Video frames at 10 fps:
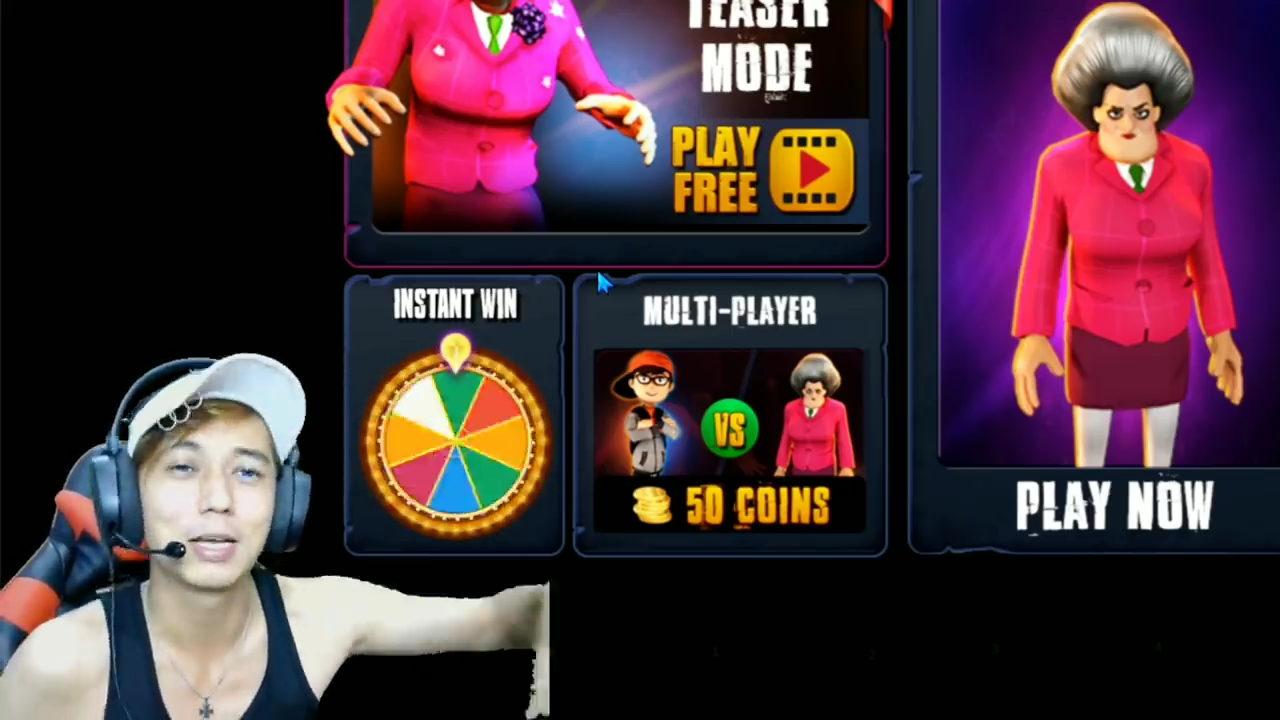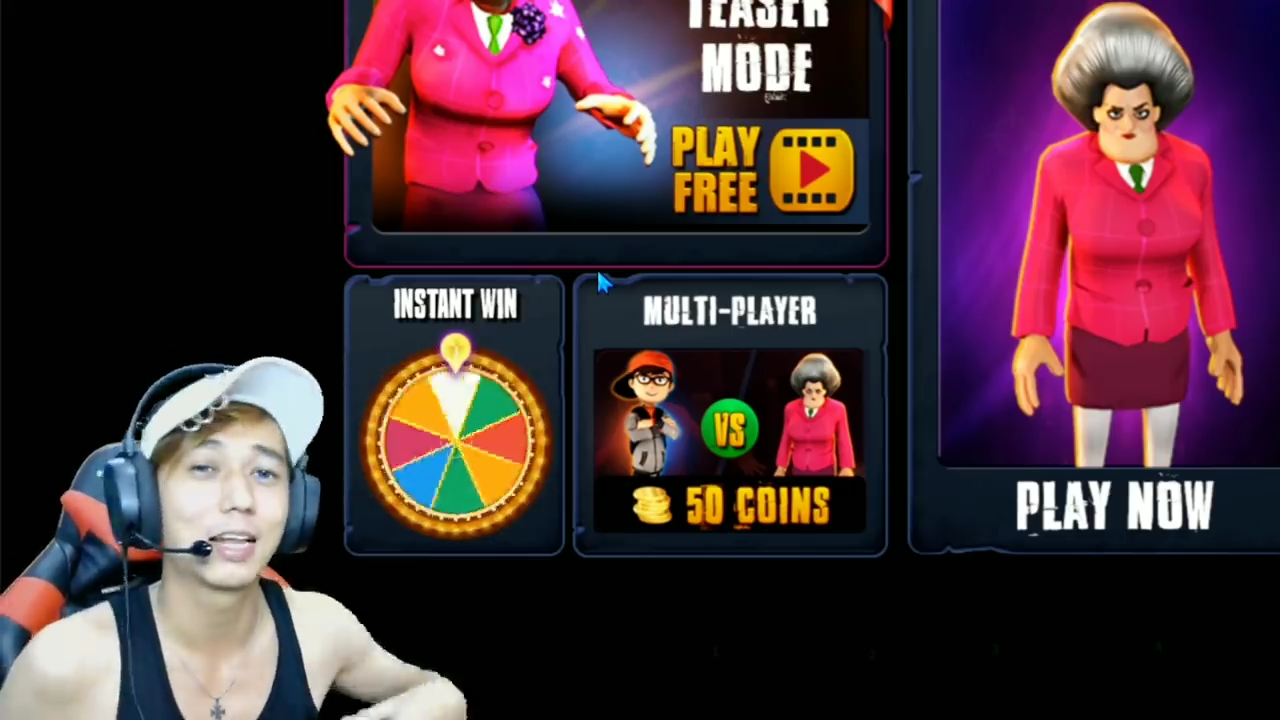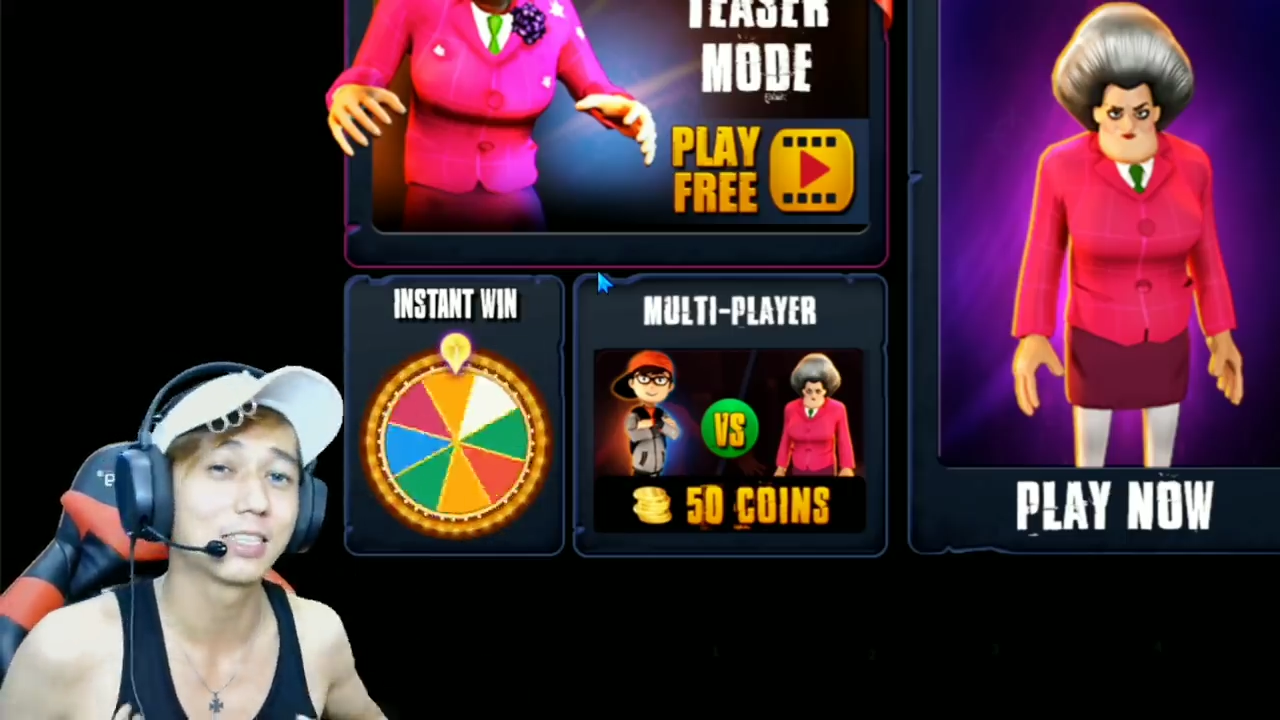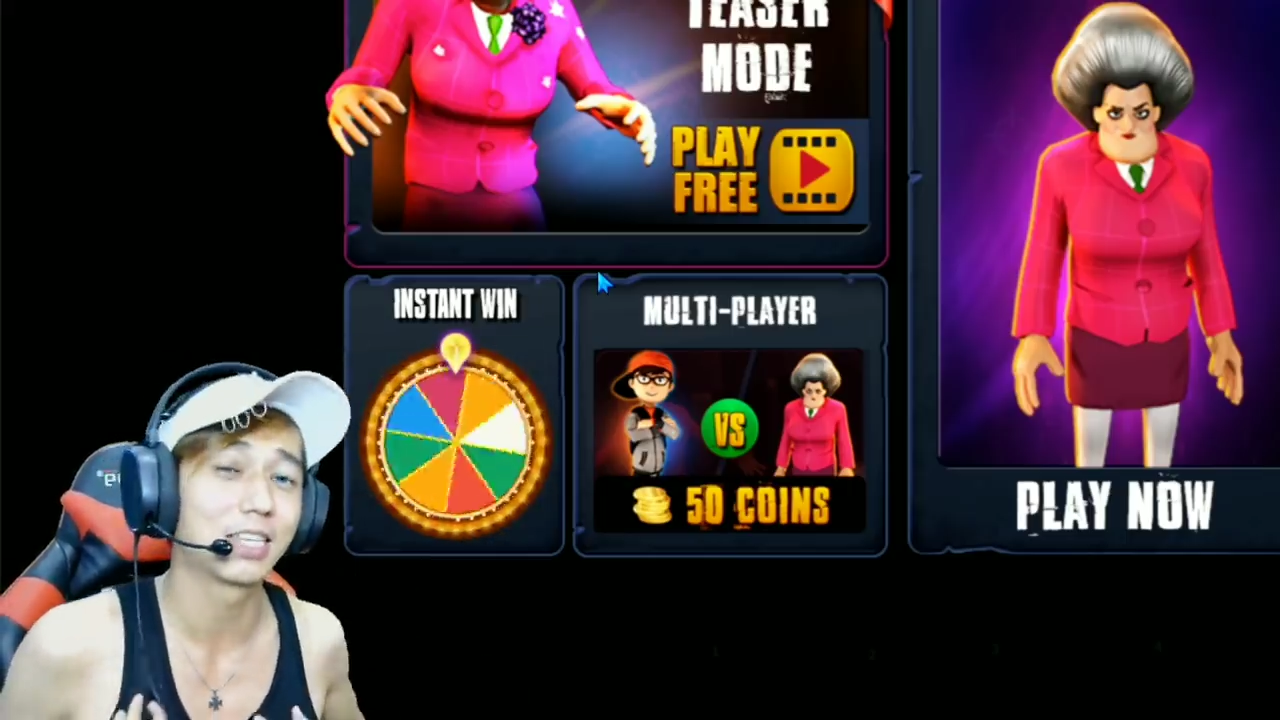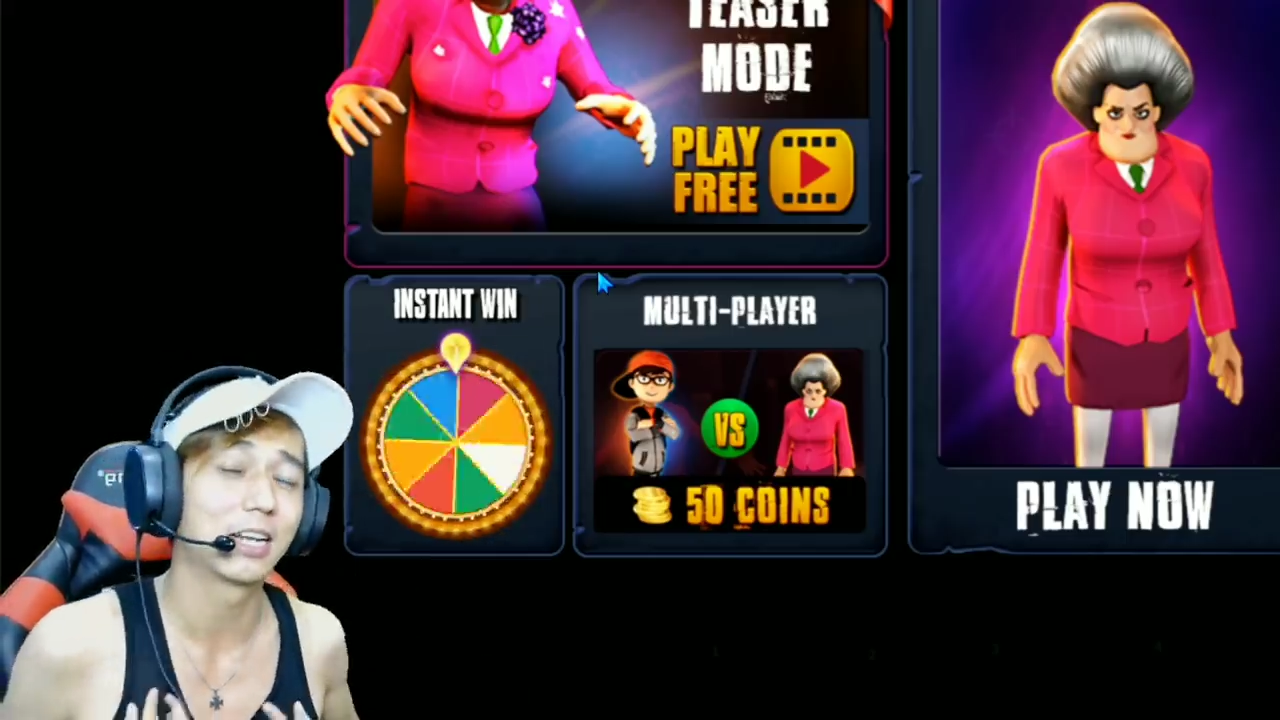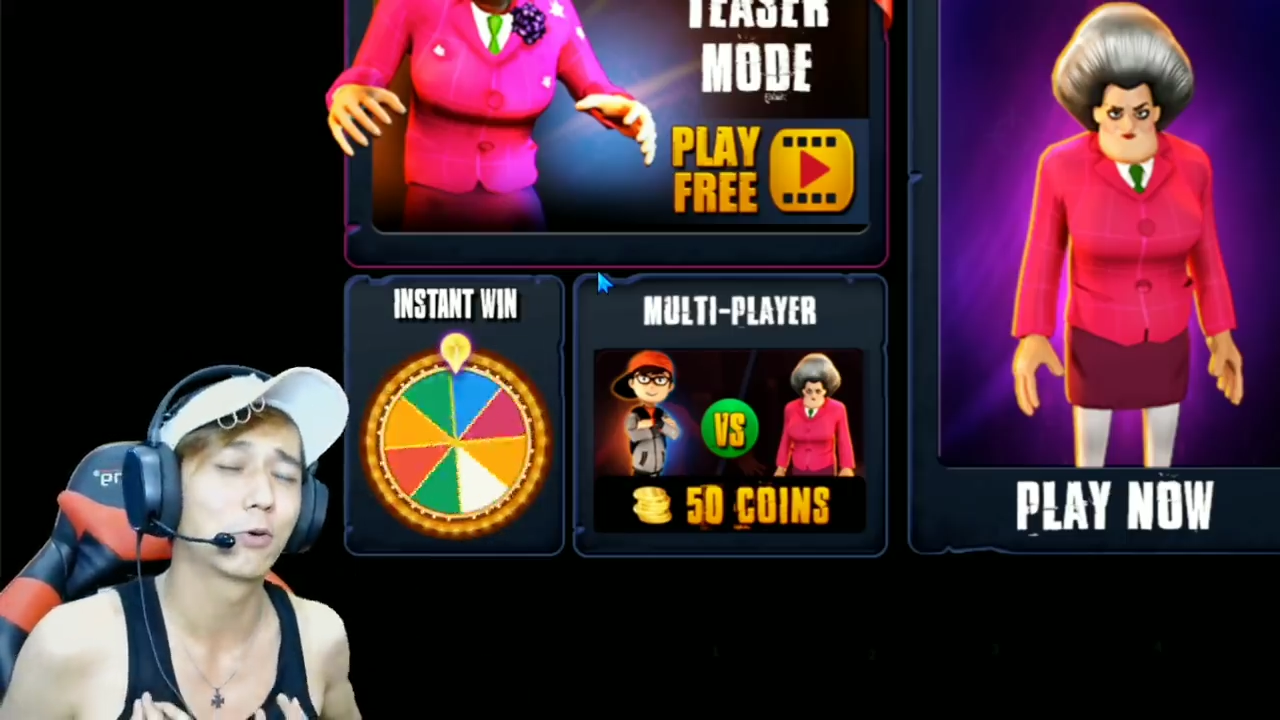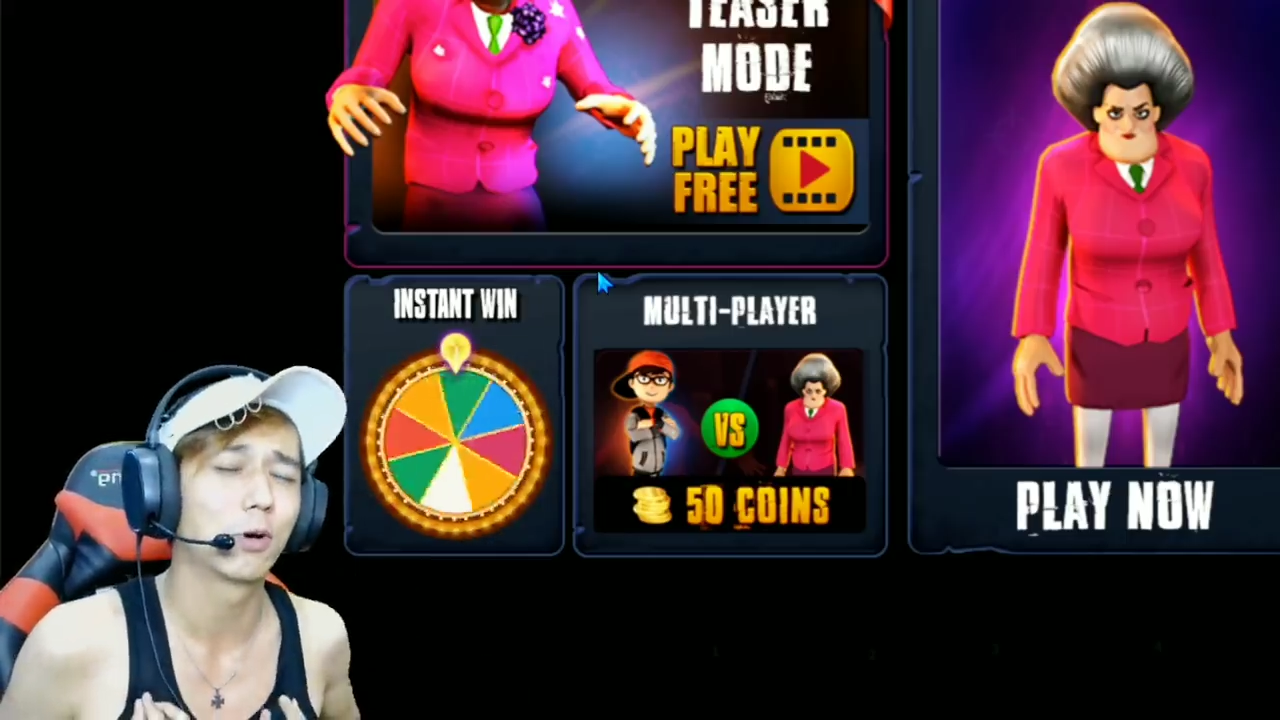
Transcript: guys, channel